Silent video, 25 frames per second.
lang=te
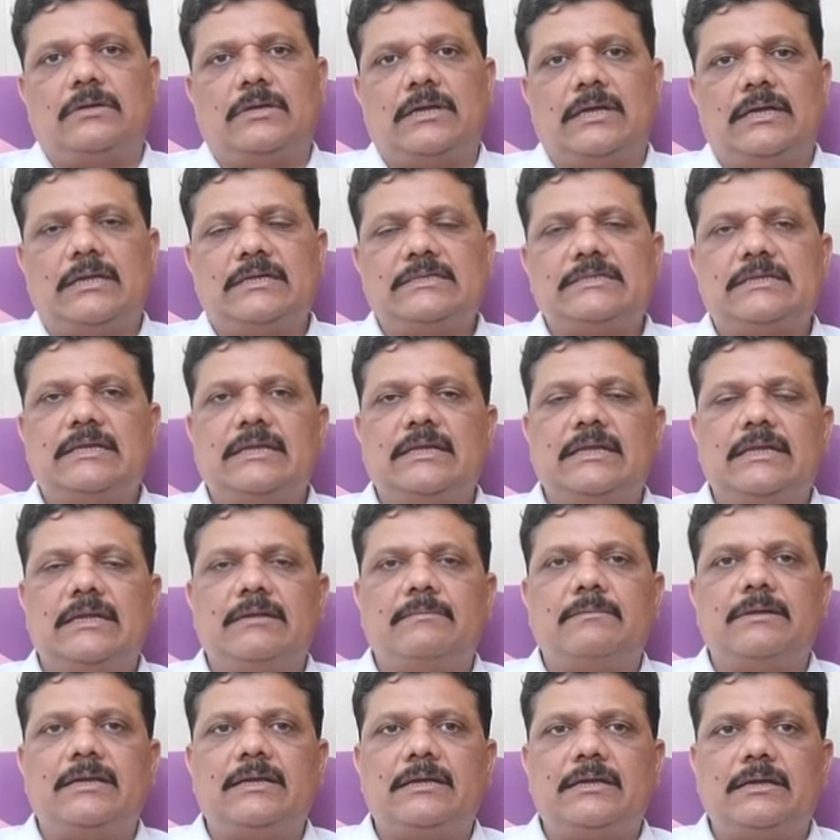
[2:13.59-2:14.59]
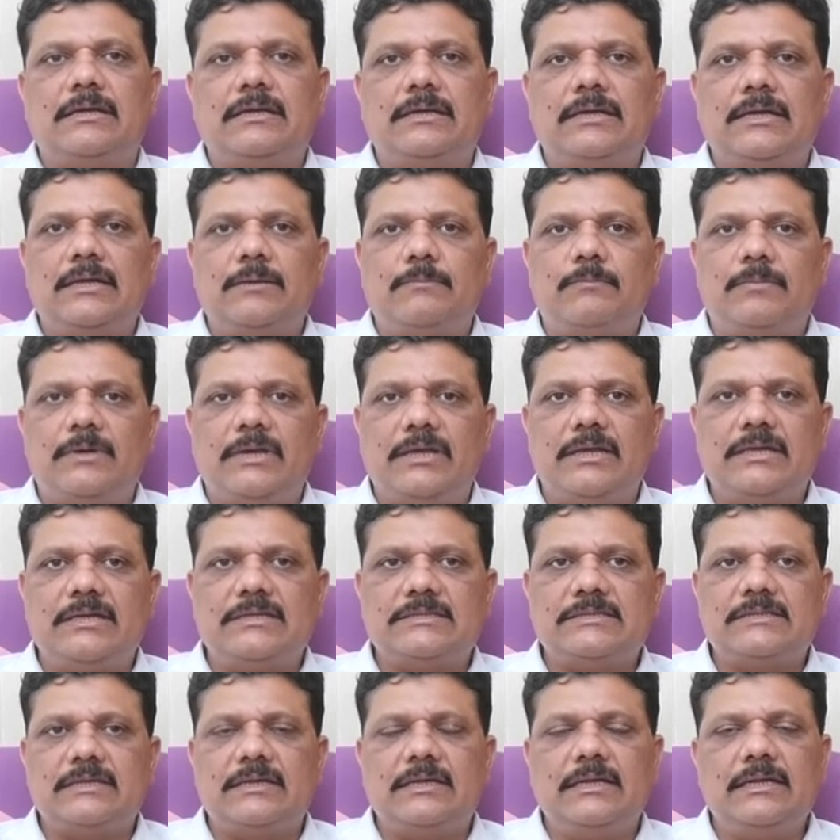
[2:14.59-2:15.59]
అంటే శరీరం ఏంటంటే ఎప్పుడైనా
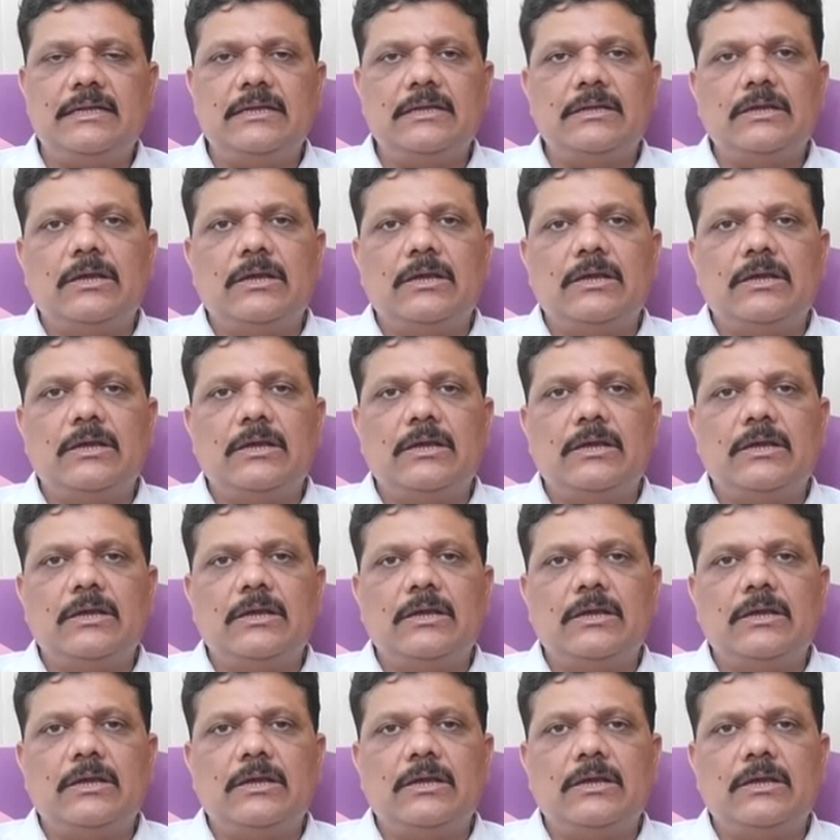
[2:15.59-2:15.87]
సరే